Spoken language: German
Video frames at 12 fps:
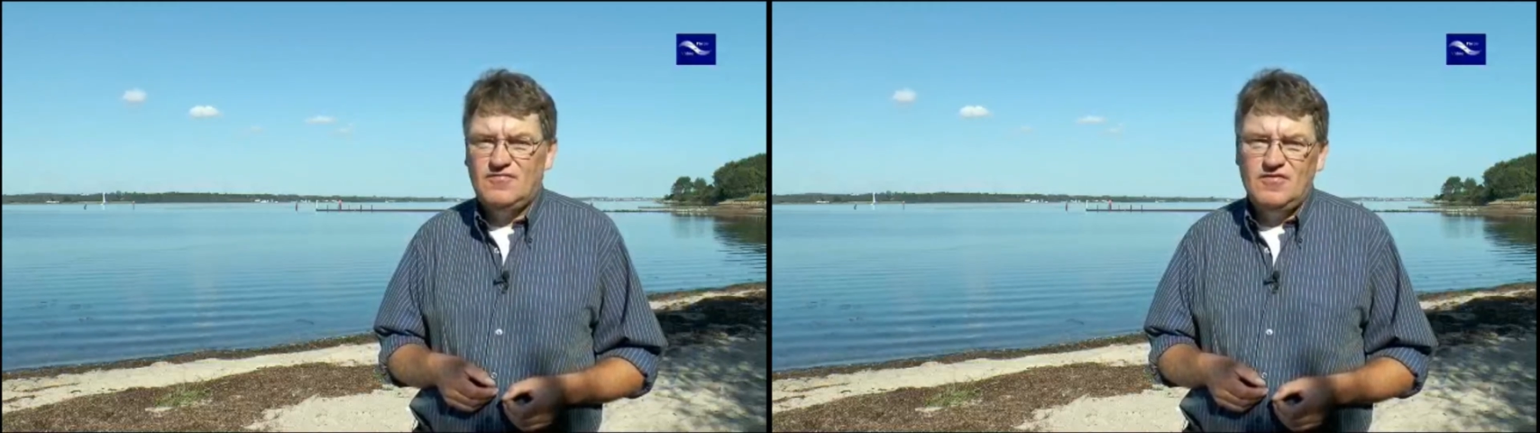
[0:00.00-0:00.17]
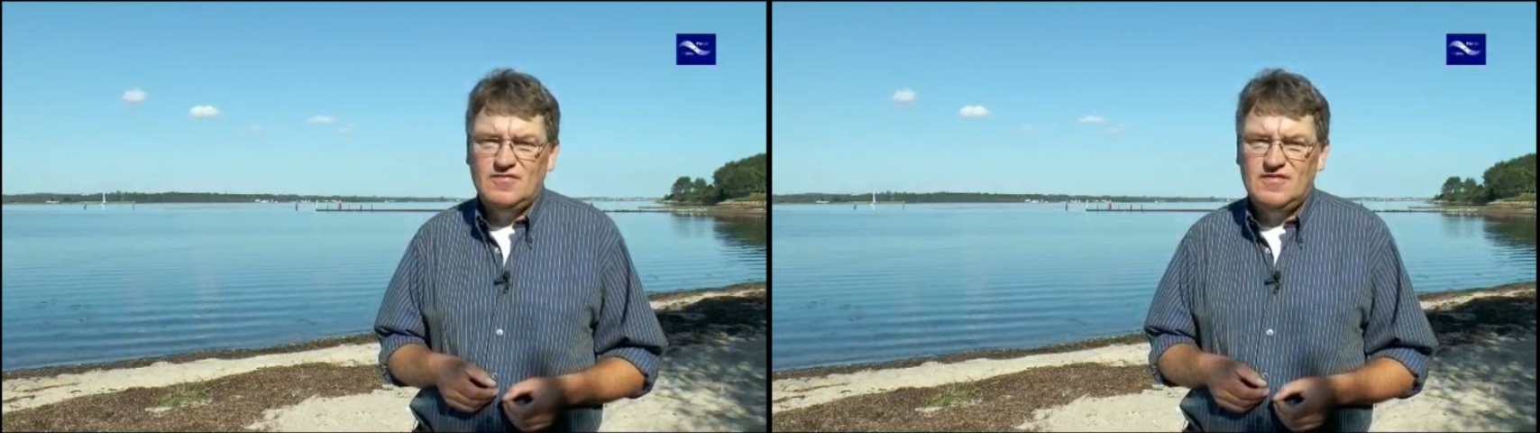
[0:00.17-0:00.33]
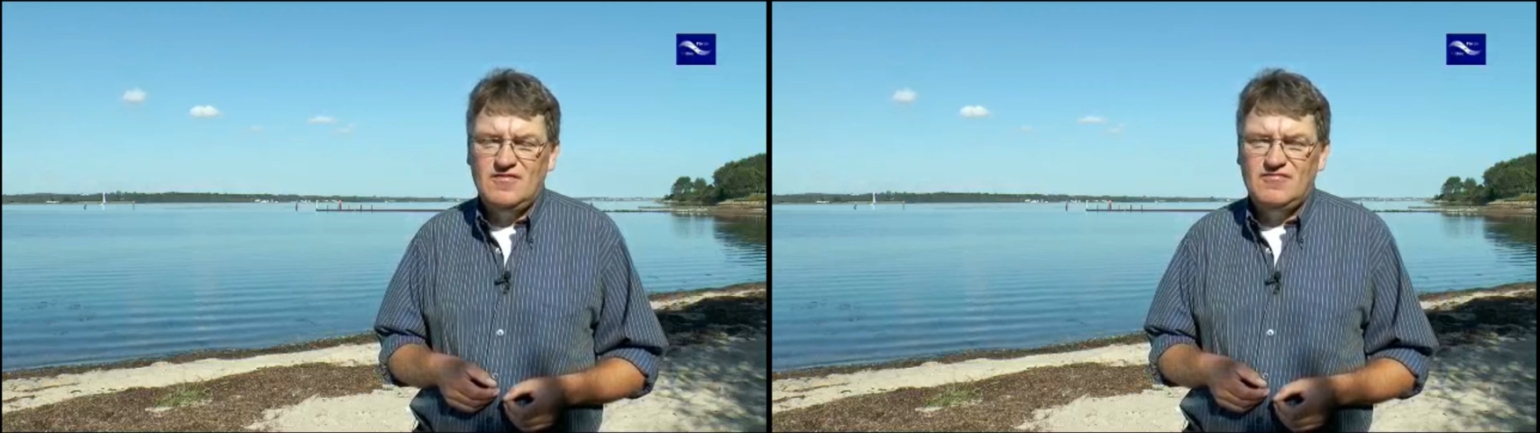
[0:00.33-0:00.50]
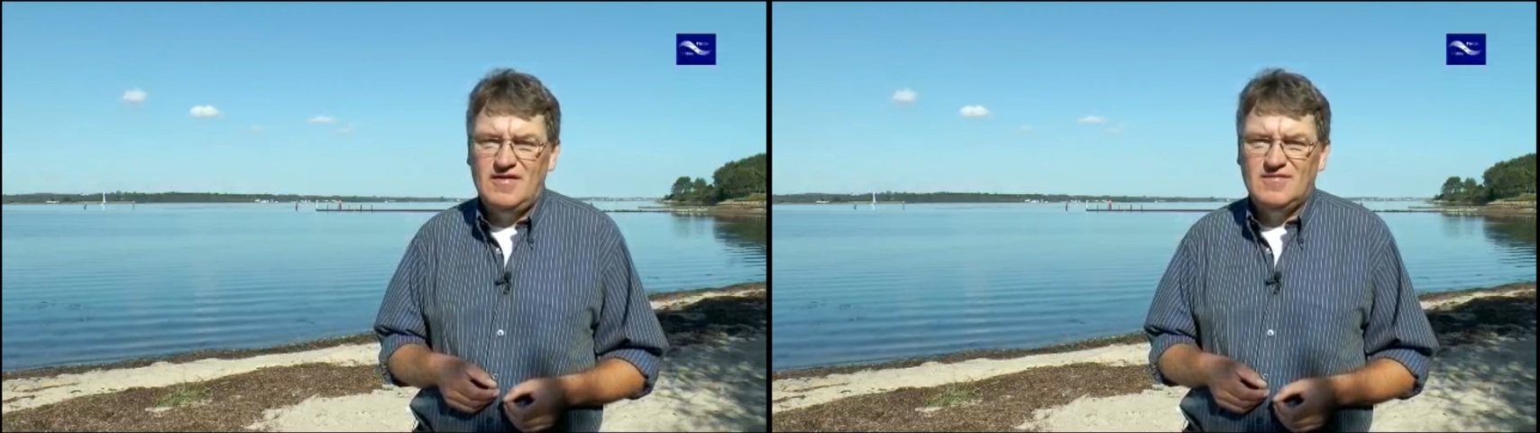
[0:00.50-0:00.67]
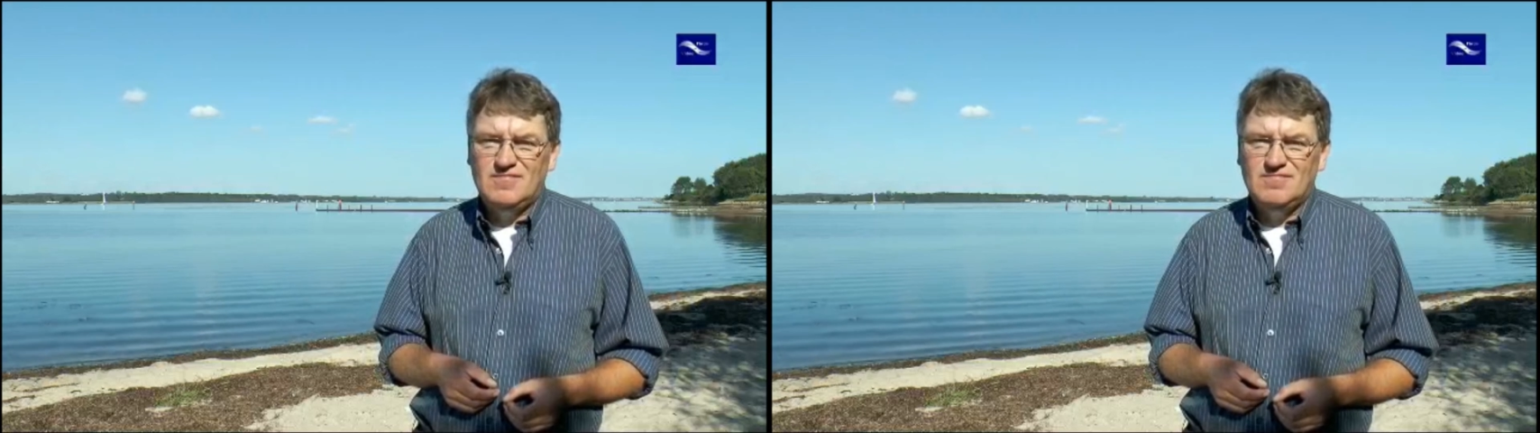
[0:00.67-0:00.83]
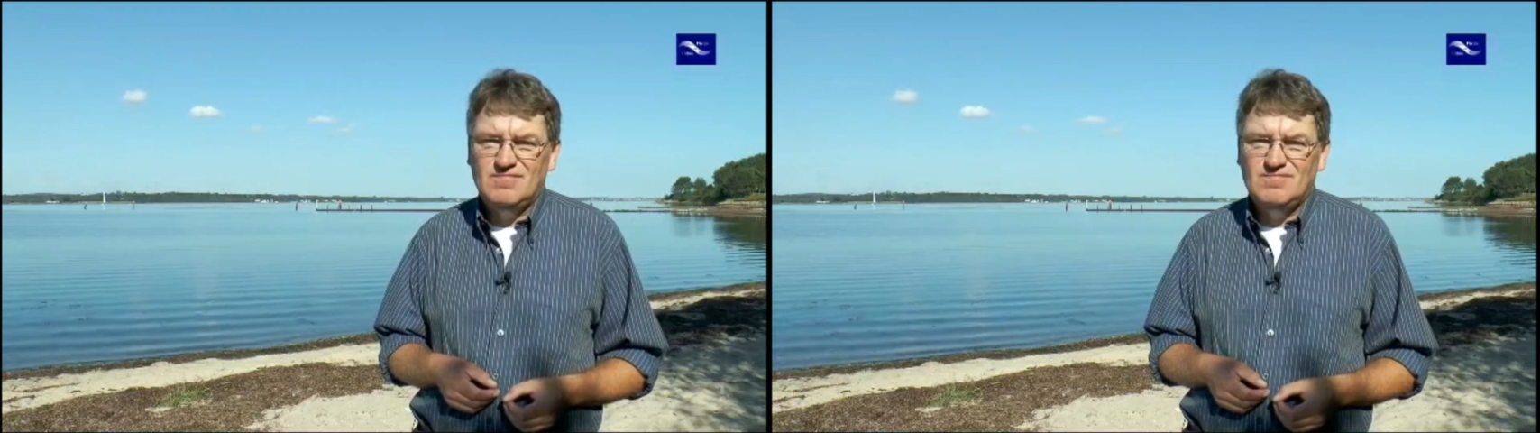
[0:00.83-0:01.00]
für Sie
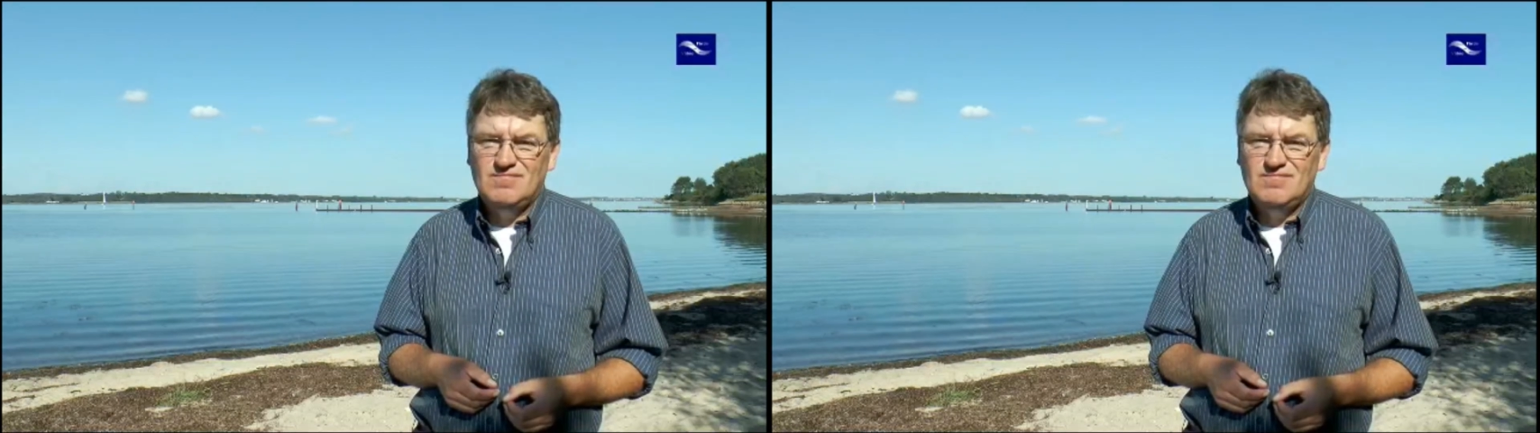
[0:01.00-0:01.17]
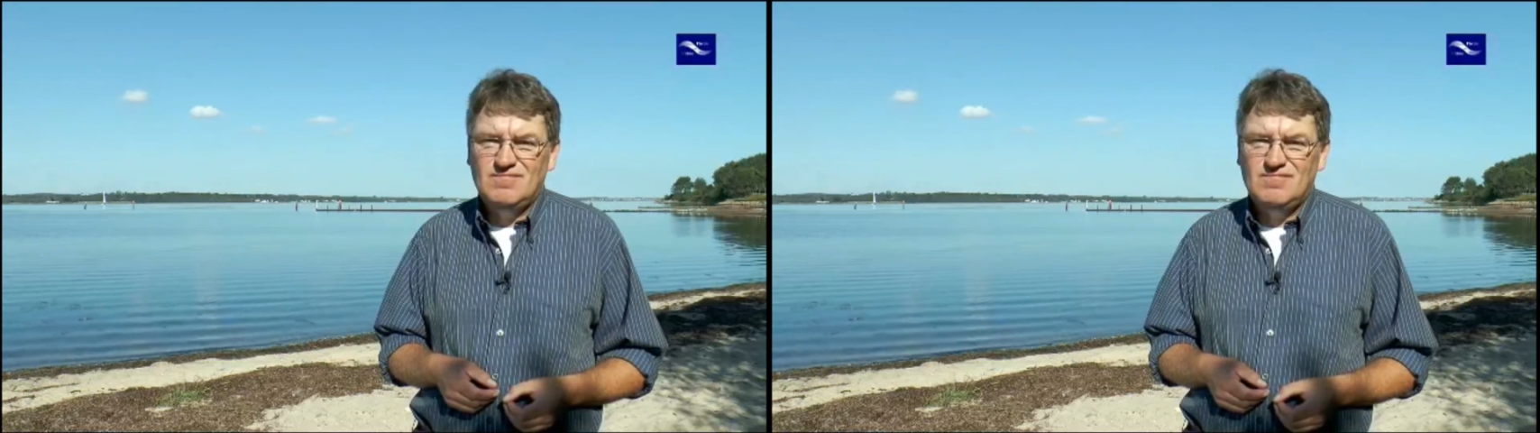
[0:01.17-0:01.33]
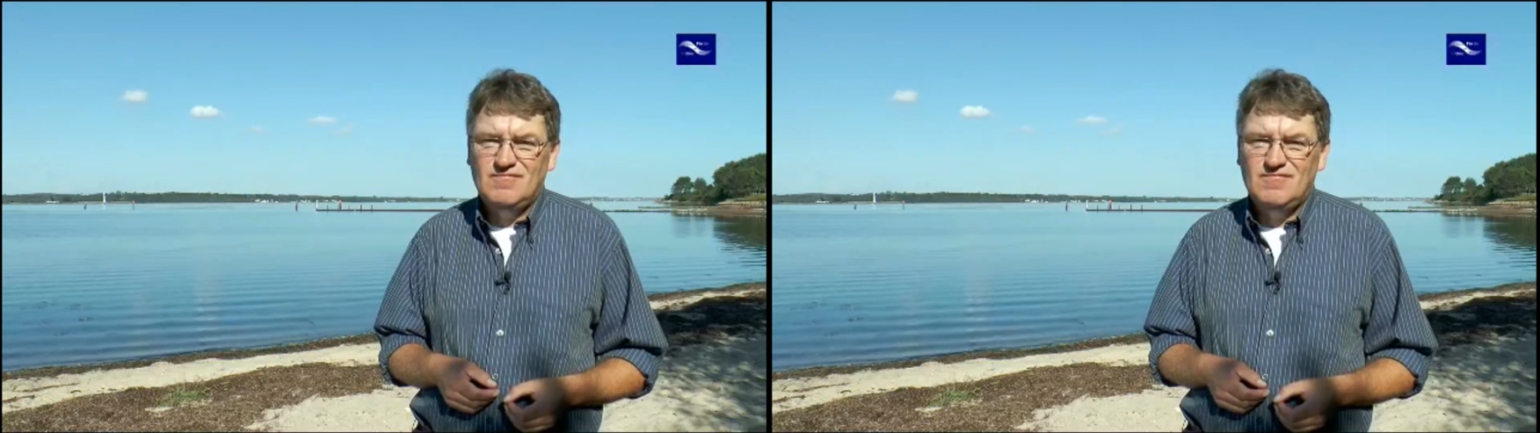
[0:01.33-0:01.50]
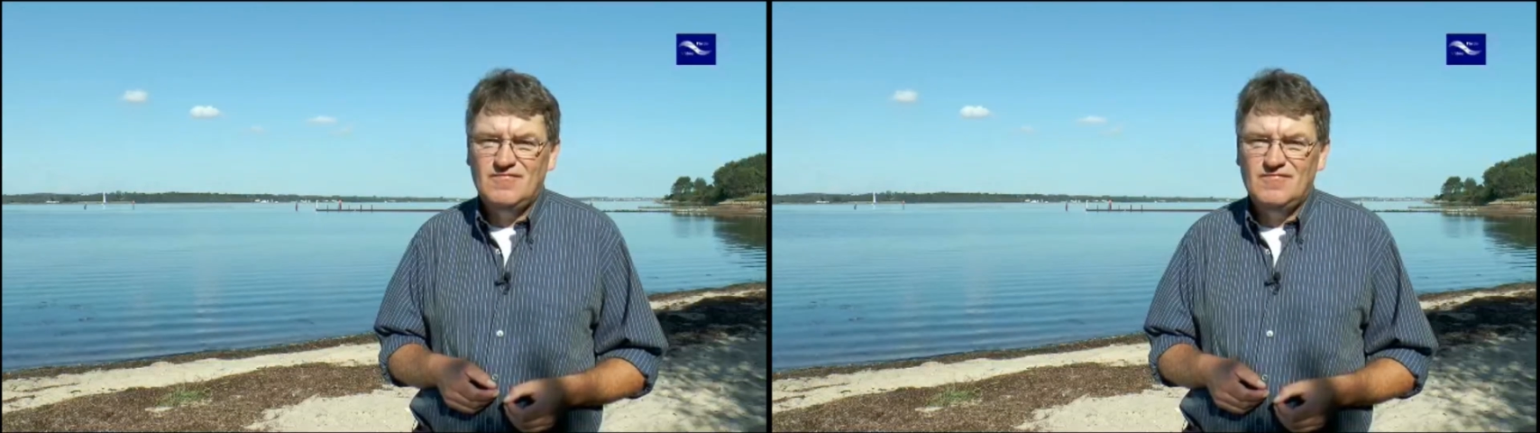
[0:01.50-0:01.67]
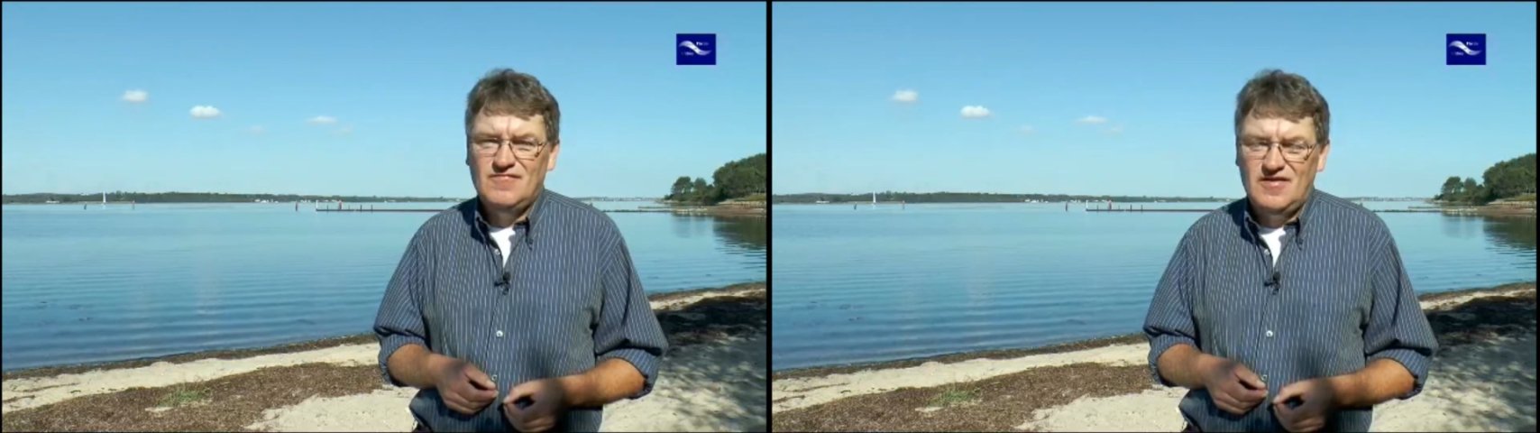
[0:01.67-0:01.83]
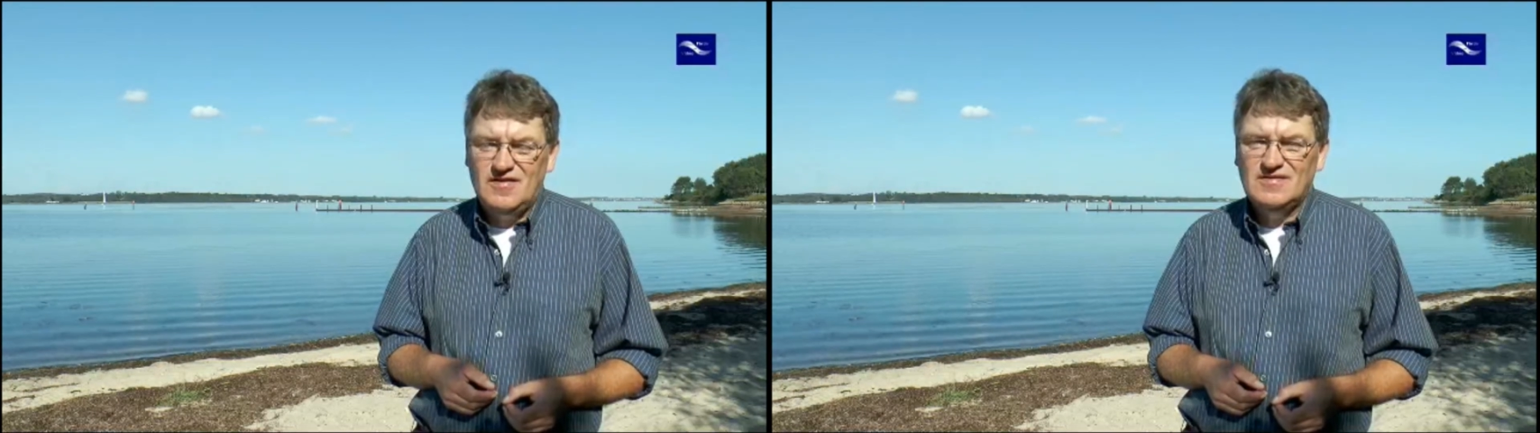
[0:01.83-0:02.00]
finden.
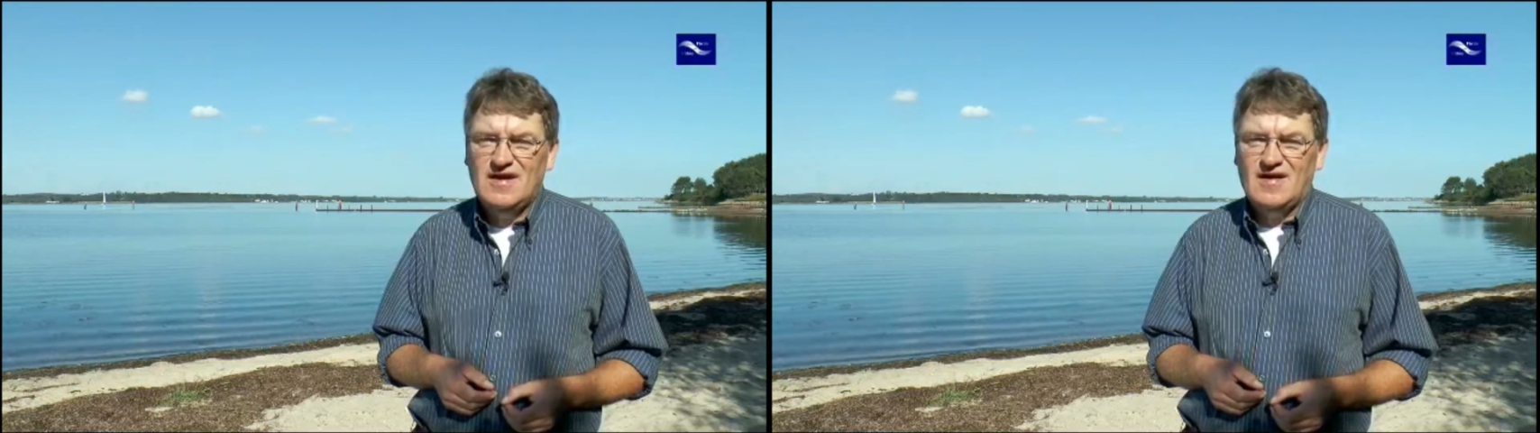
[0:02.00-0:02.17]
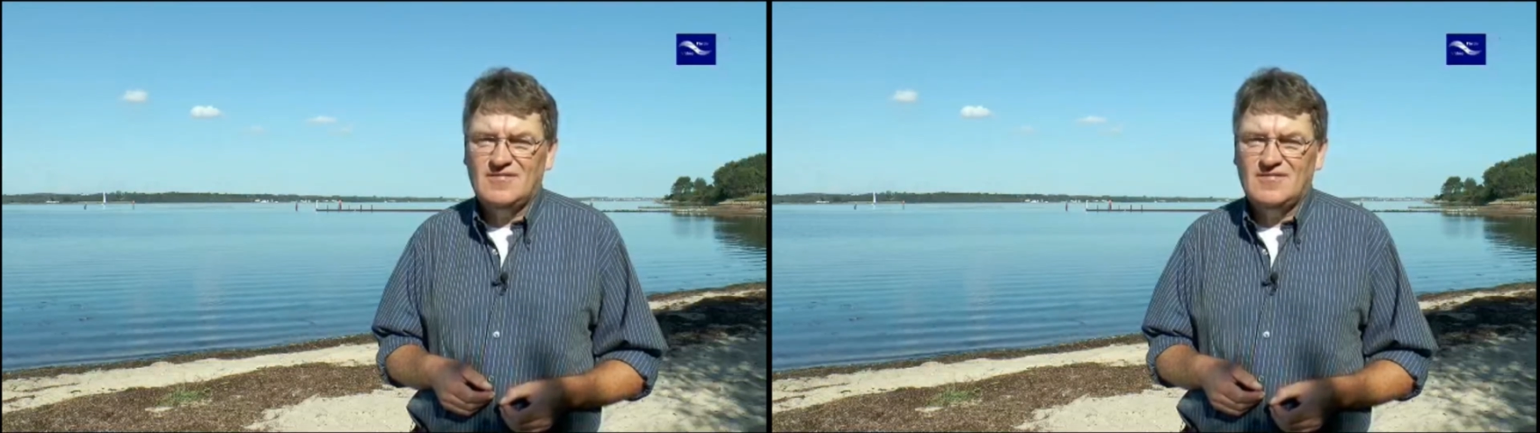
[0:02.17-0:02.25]
Vielen Dank.